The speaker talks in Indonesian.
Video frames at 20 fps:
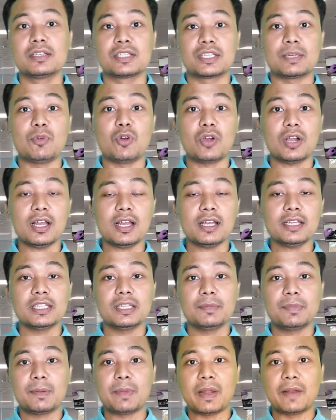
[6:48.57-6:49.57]
Semoga
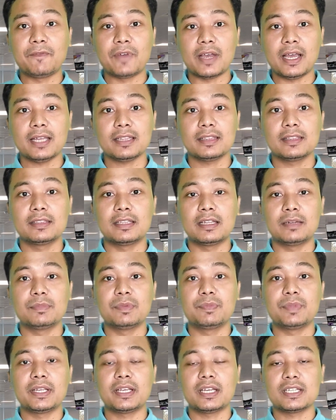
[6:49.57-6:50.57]
ini bermanfaat
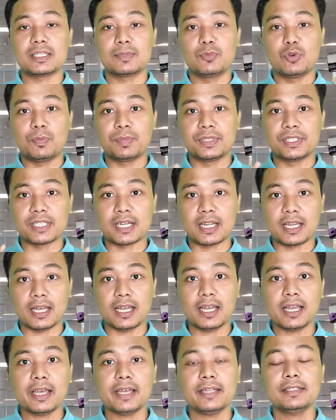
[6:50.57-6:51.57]
dan memberikan sebuah
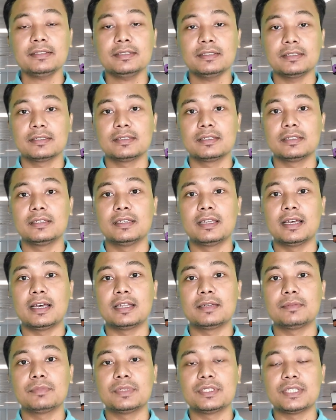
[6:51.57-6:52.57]
pencerahan
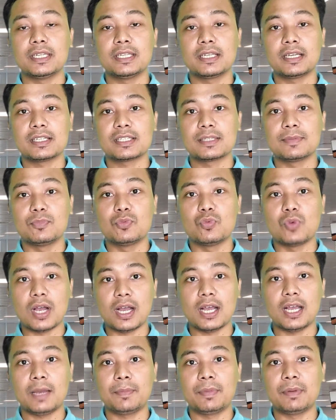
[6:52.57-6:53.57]
dan menjadikan
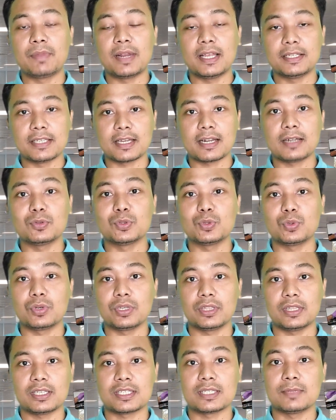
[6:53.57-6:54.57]
sebuah pembelajaran
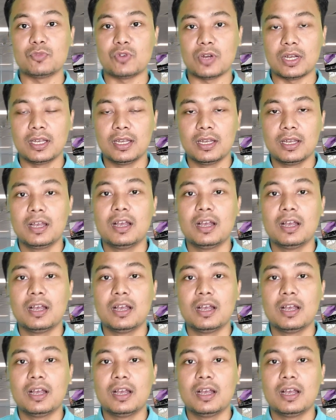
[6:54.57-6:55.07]
untuk kita semua.